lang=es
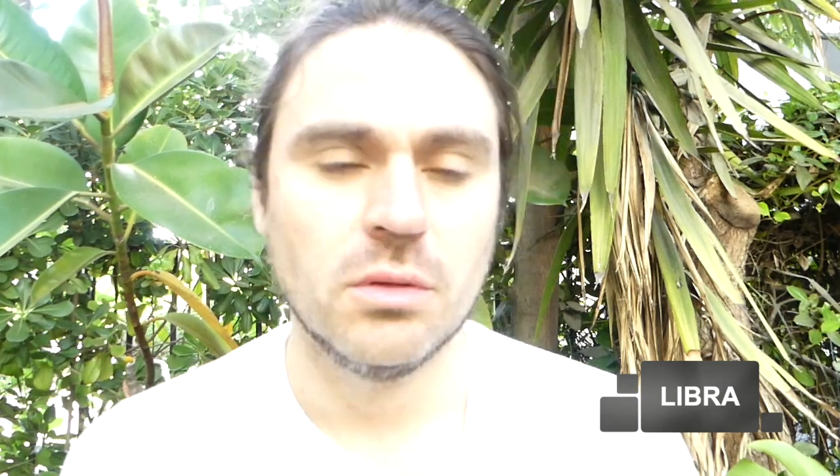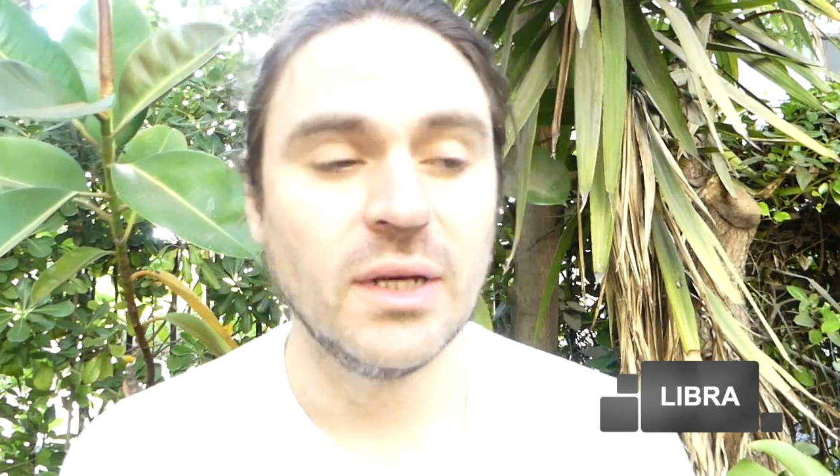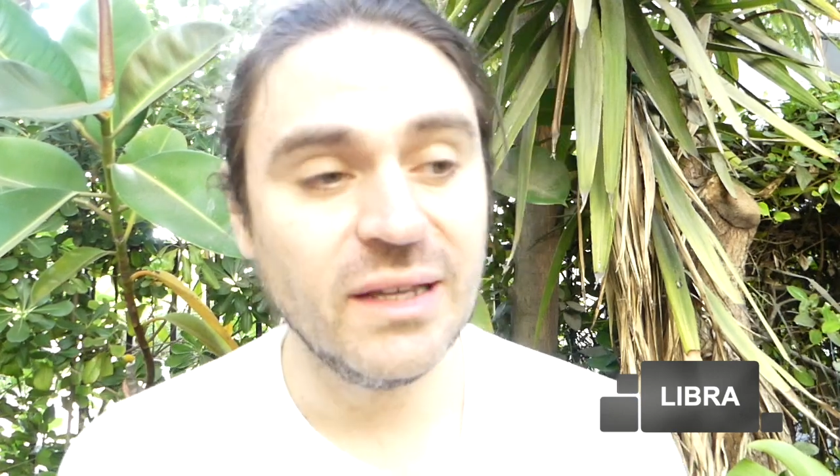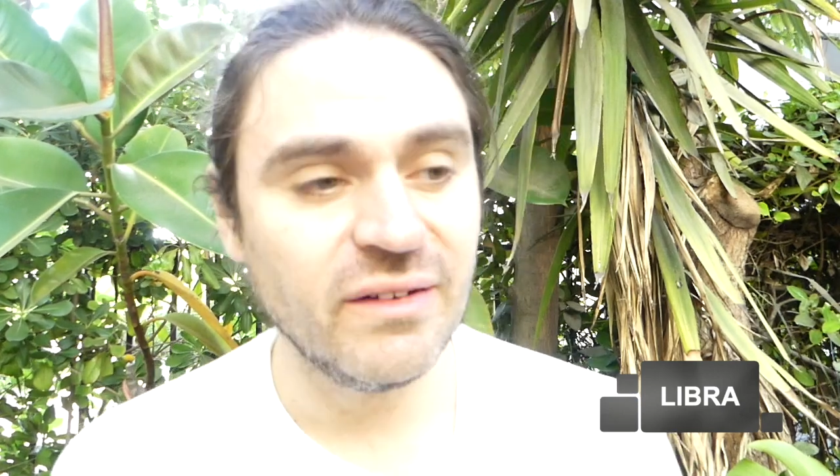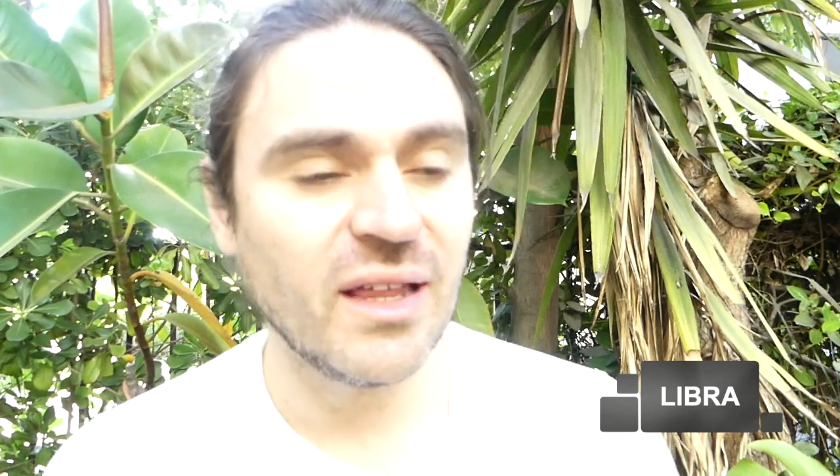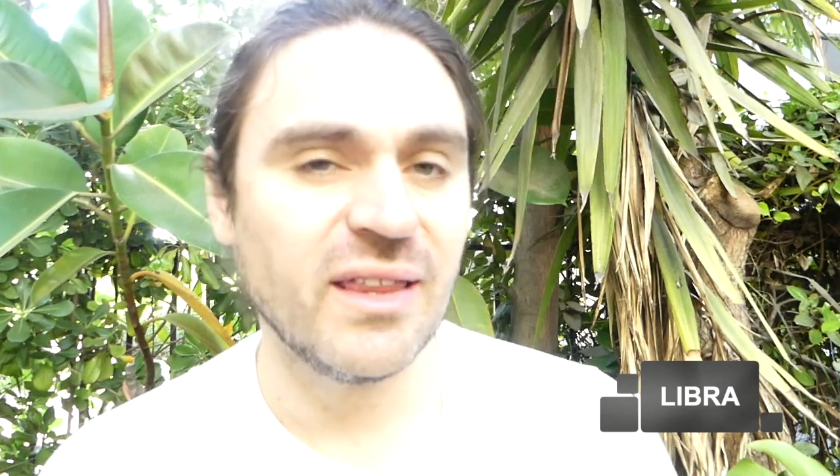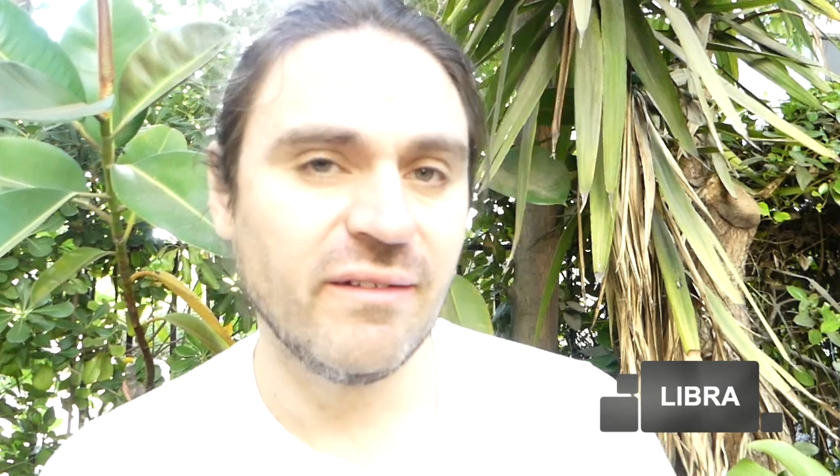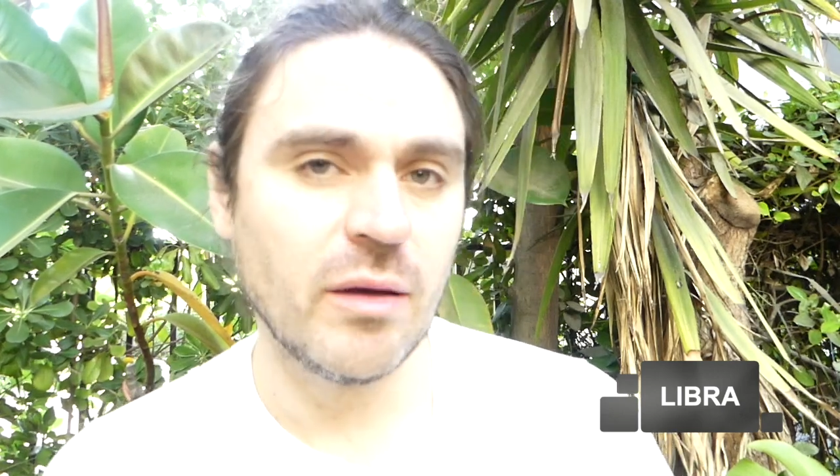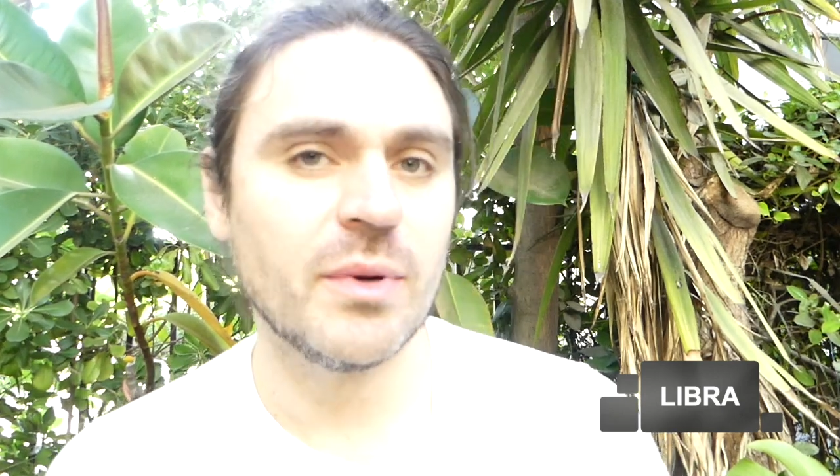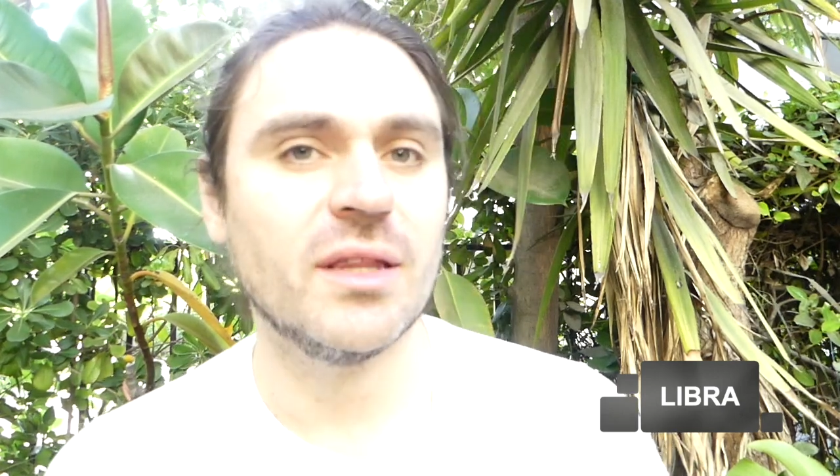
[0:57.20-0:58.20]
Libra
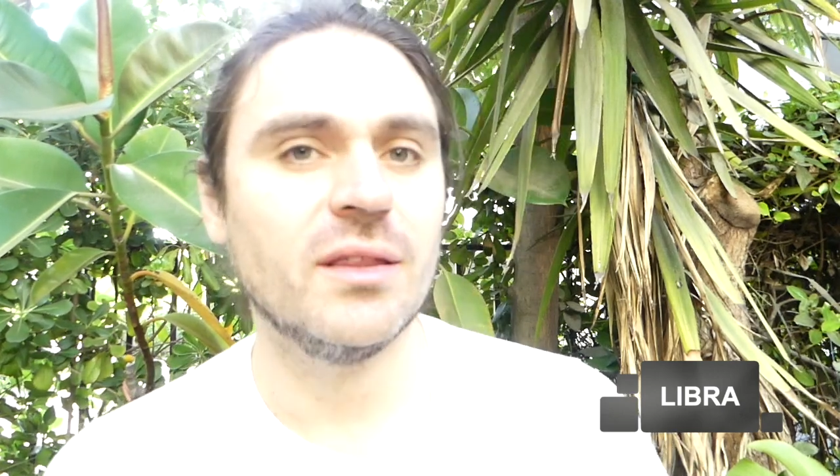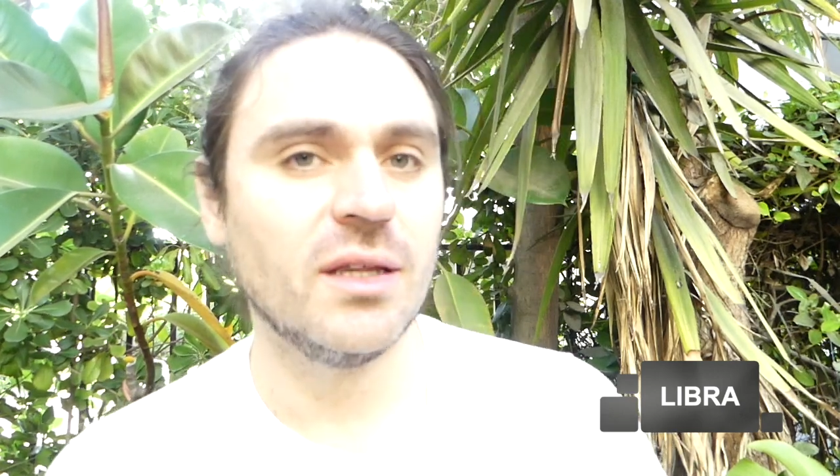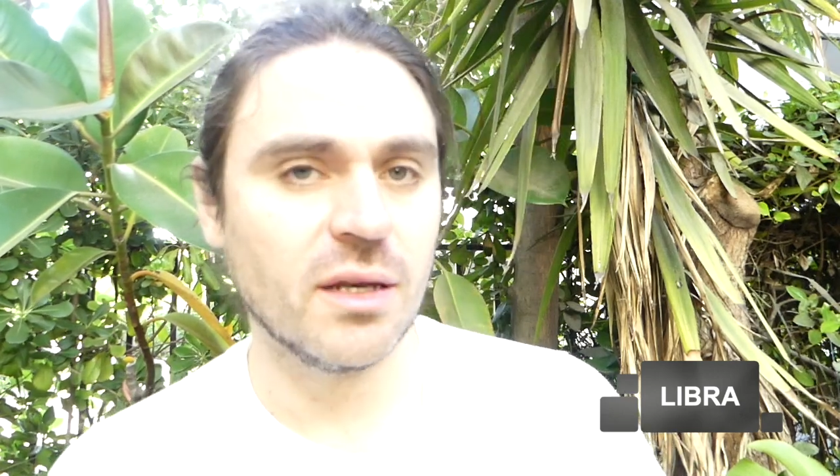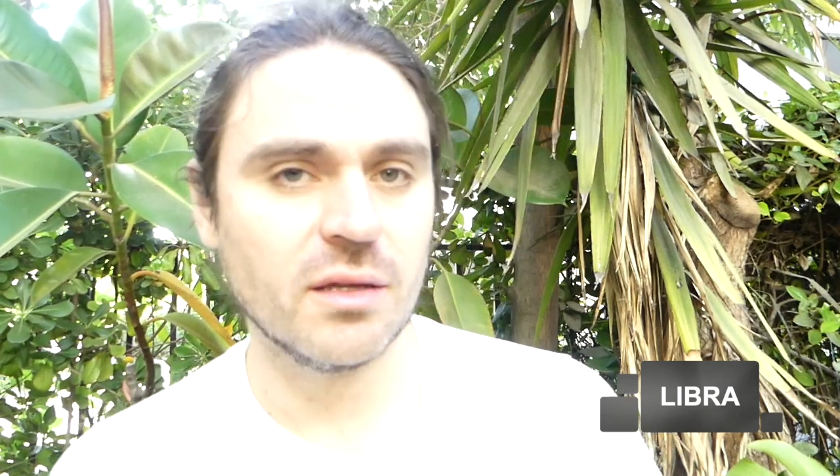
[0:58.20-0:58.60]
debe aprender